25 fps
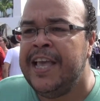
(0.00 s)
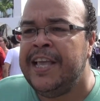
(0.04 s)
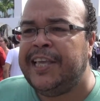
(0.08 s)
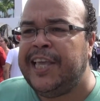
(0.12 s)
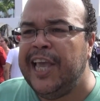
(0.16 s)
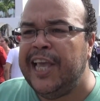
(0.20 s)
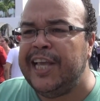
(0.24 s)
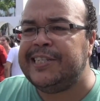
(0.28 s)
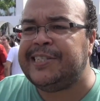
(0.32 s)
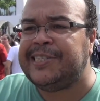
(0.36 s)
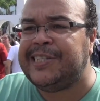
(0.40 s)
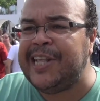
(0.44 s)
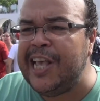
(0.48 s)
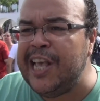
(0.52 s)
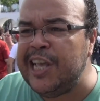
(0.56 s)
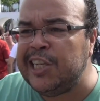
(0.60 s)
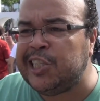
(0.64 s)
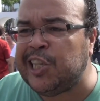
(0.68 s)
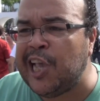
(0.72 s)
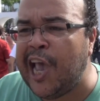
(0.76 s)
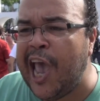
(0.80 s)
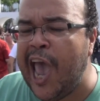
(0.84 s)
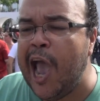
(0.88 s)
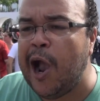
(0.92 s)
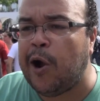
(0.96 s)
que
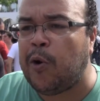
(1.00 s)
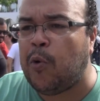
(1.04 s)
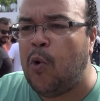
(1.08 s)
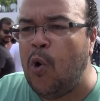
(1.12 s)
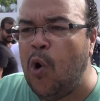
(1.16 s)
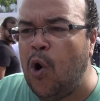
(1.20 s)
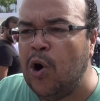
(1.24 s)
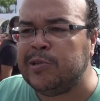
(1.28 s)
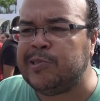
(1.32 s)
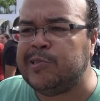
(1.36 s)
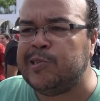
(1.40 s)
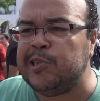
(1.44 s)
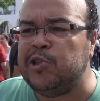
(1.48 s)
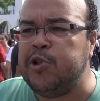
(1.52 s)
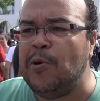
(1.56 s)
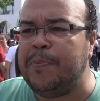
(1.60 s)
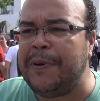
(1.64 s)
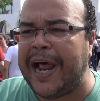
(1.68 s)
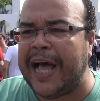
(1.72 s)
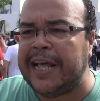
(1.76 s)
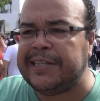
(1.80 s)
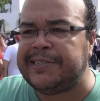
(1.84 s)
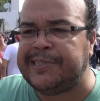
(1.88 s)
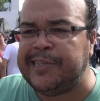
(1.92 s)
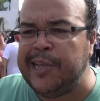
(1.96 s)
existem recursos no
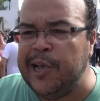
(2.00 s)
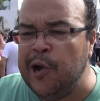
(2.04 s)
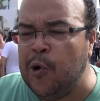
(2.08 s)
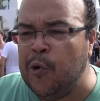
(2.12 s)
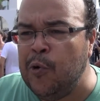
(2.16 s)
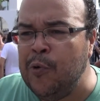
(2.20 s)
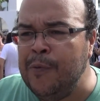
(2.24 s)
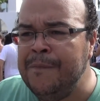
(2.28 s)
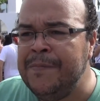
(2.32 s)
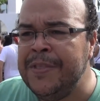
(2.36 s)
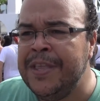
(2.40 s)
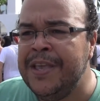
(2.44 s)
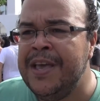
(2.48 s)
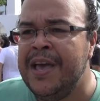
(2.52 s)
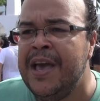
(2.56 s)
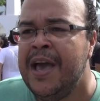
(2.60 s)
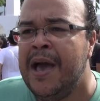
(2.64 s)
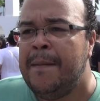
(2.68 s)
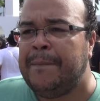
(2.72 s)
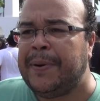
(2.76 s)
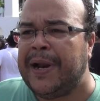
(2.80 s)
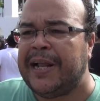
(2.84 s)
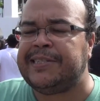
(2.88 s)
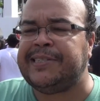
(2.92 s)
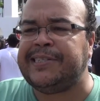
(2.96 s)
Brasil
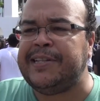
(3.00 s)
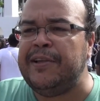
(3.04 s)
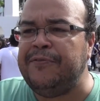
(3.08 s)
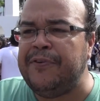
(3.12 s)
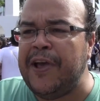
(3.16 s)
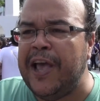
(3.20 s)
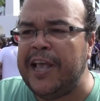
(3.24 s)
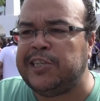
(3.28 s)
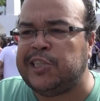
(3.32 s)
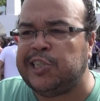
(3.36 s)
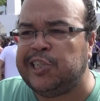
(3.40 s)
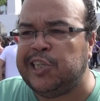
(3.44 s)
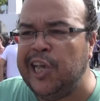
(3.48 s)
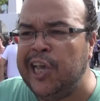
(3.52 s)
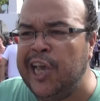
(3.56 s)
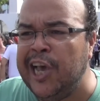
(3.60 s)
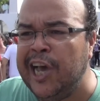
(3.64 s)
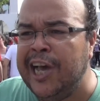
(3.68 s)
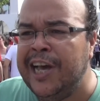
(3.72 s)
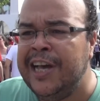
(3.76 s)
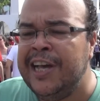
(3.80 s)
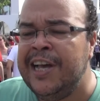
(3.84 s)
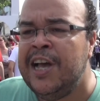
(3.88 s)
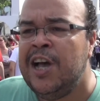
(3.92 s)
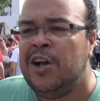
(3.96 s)
para se
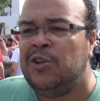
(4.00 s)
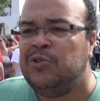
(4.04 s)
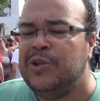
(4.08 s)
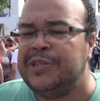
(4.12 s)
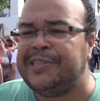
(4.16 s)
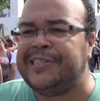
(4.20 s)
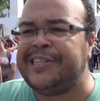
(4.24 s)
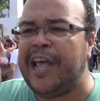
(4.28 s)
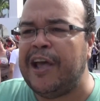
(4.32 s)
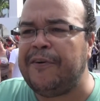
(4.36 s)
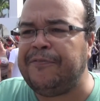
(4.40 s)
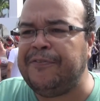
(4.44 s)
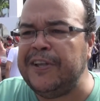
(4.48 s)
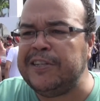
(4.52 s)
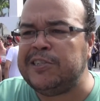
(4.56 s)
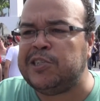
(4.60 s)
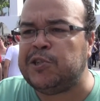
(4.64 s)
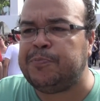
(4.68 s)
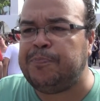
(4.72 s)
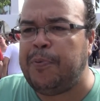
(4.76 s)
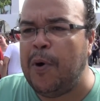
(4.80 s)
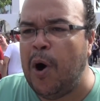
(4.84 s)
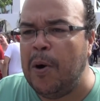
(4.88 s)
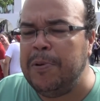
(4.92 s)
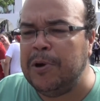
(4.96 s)
investir nos
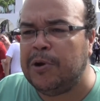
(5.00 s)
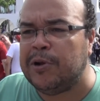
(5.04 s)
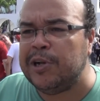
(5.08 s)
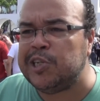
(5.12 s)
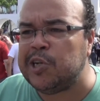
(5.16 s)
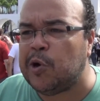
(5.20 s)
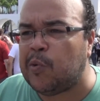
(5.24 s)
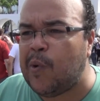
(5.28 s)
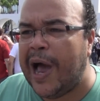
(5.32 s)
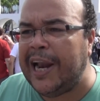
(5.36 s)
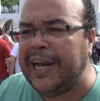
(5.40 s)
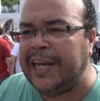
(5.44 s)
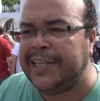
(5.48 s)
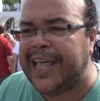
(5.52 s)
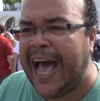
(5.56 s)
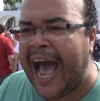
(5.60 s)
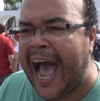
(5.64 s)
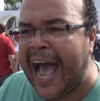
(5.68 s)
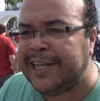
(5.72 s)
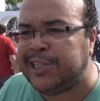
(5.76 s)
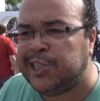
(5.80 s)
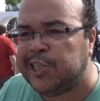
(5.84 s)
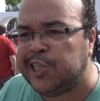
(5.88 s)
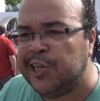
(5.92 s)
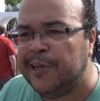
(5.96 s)
serviços públicos de
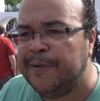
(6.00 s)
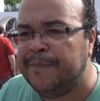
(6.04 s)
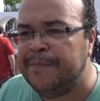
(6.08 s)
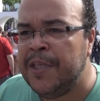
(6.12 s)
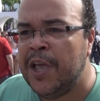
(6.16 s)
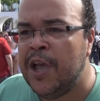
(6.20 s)
qualidade.